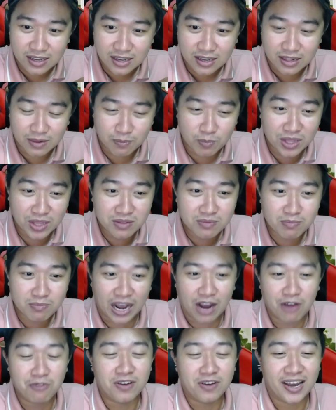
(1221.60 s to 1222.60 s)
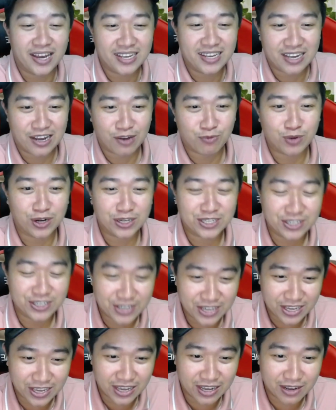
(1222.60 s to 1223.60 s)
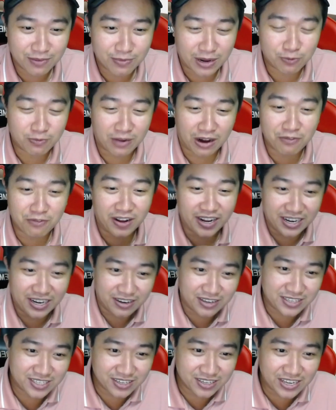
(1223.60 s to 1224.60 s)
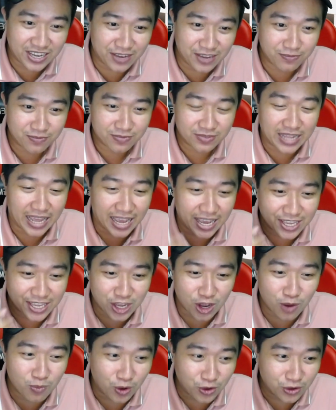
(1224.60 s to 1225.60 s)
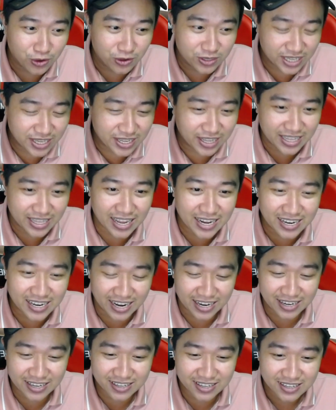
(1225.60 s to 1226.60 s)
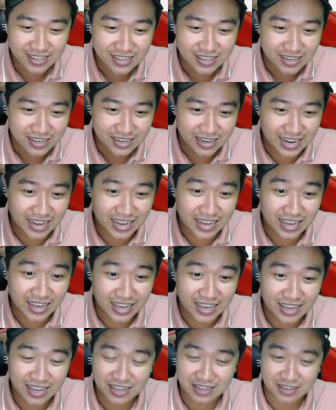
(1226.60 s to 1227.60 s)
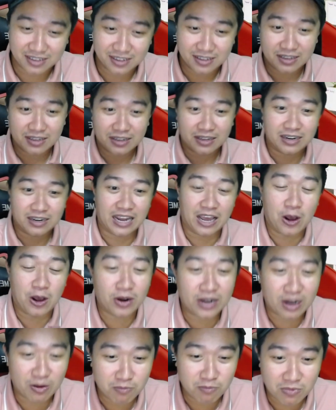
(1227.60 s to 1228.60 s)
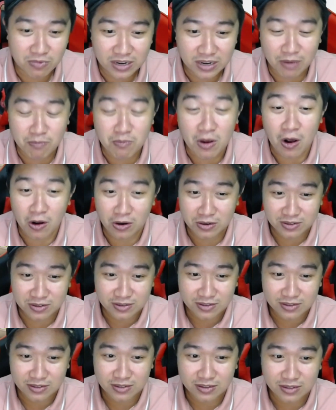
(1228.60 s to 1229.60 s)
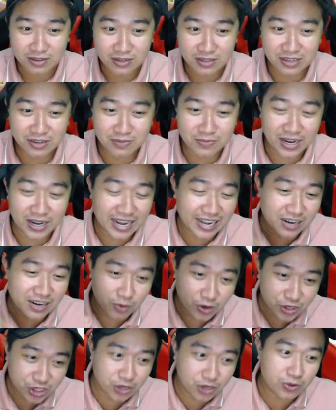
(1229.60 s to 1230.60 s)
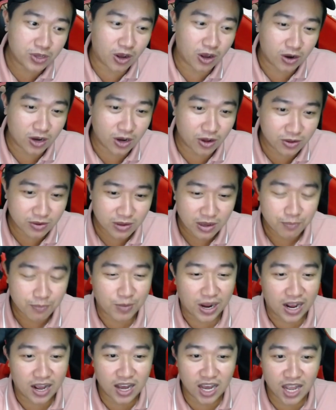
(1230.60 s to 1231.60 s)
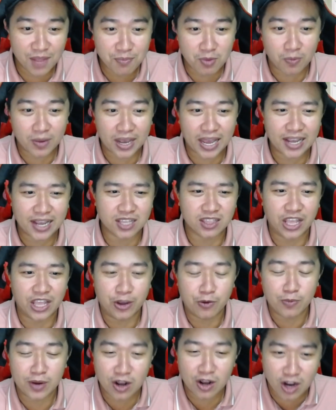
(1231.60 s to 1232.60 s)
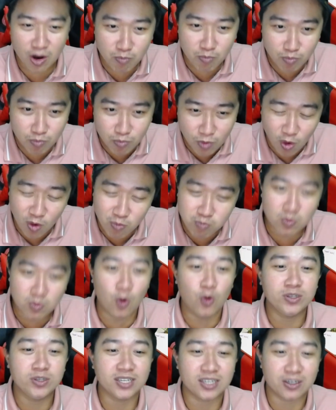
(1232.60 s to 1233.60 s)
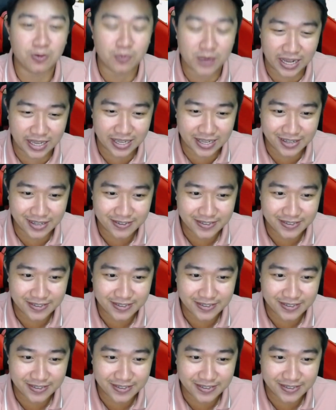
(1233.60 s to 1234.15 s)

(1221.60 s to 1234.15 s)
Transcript: binh bảo vệ ông luật sư kia à, bảo bảo vệ luật sư kim để cho mọi người sẽ nhìn thấy rằng là là họ đồng đồng bọn nhưng mà đây là một cái chiêu trò thôi mà hơn một cái cái điều mà nó không muốn muốn nhất lúc này á